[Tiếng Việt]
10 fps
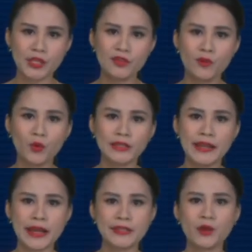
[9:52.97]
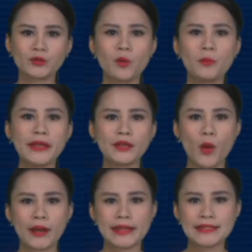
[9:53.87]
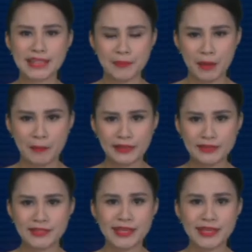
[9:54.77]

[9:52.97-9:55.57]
Những vụ tai nạn giao thông liên quan đến xe ba bánh,